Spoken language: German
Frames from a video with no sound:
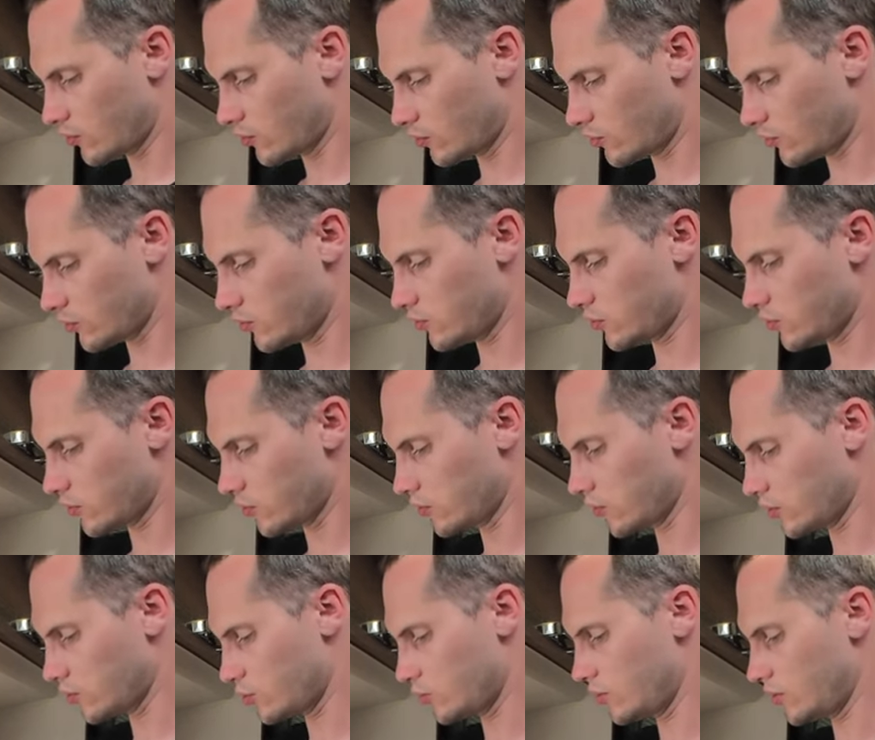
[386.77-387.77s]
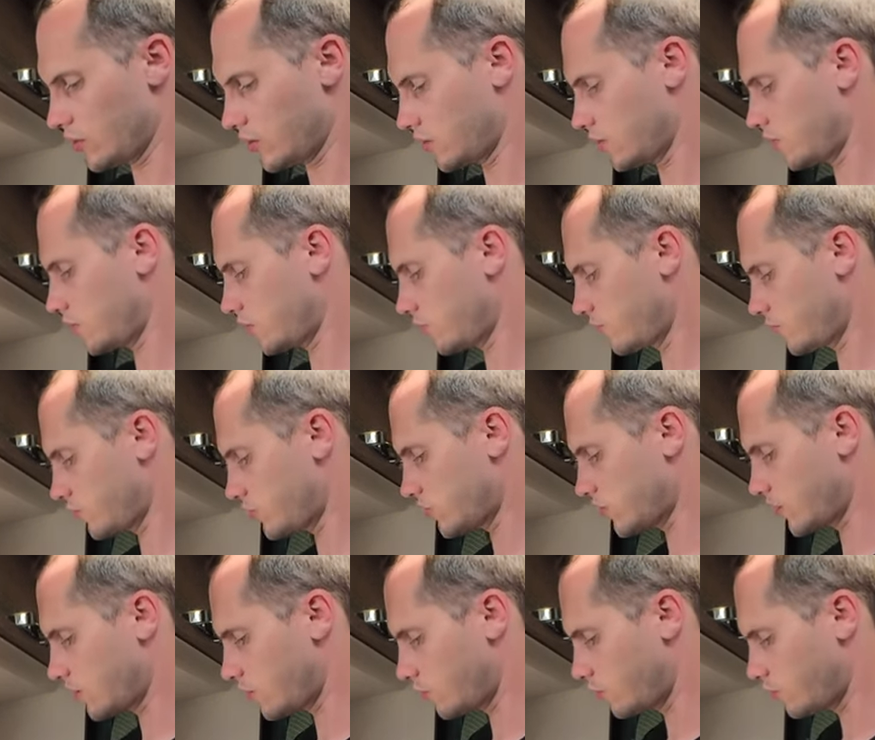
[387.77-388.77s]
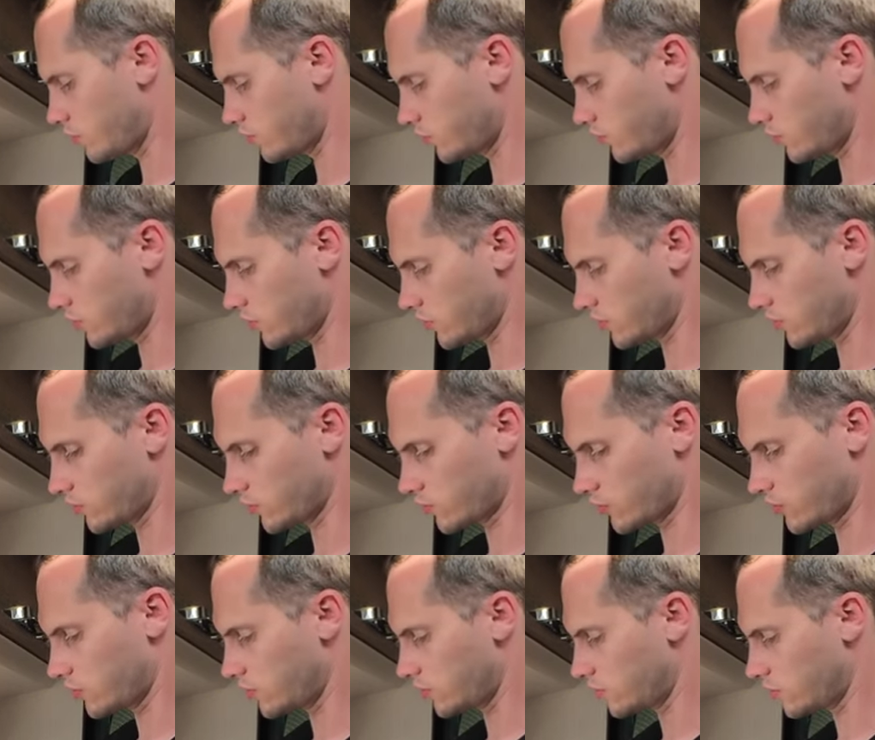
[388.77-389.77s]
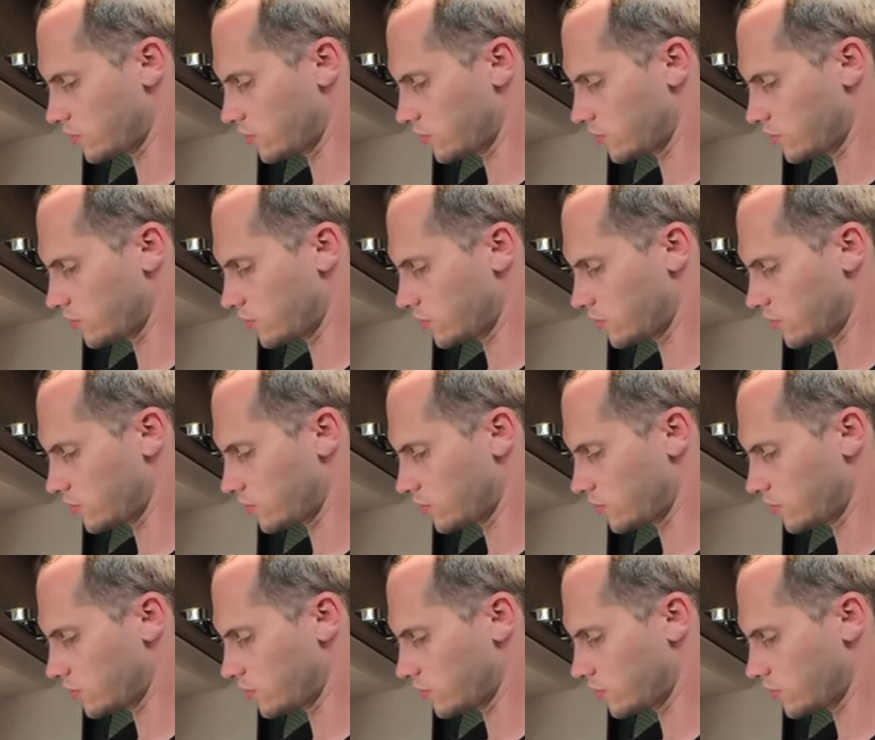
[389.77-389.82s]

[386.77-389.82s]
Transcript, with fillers: Und natürlich wird es dann nach unten runter gedrückt.